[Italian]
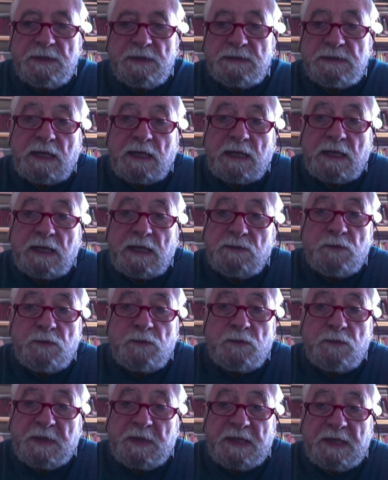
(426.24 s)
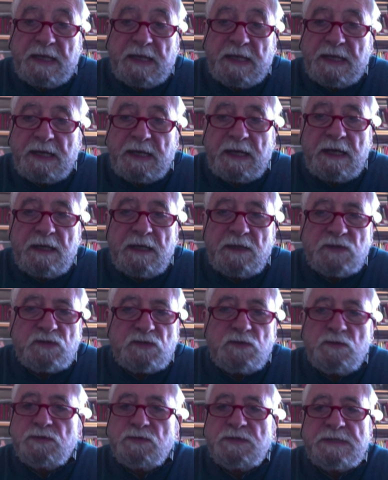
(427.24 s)
sia caduto per terra e
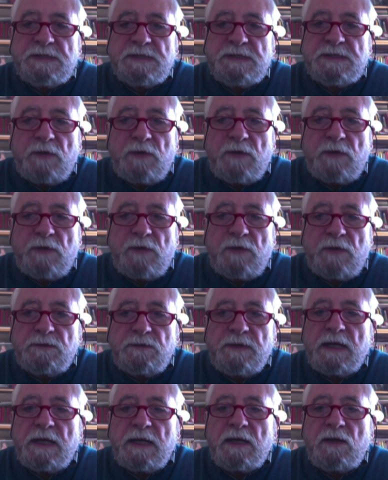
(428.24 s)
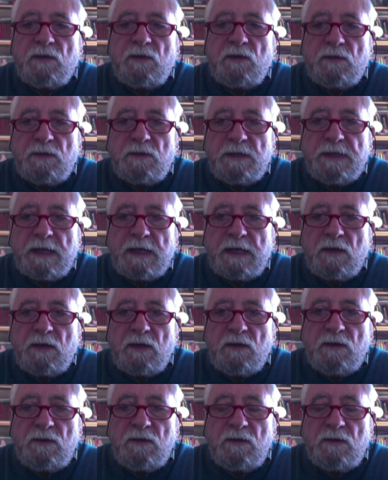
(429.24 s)
nessuno si sia curato di raccoglierlo.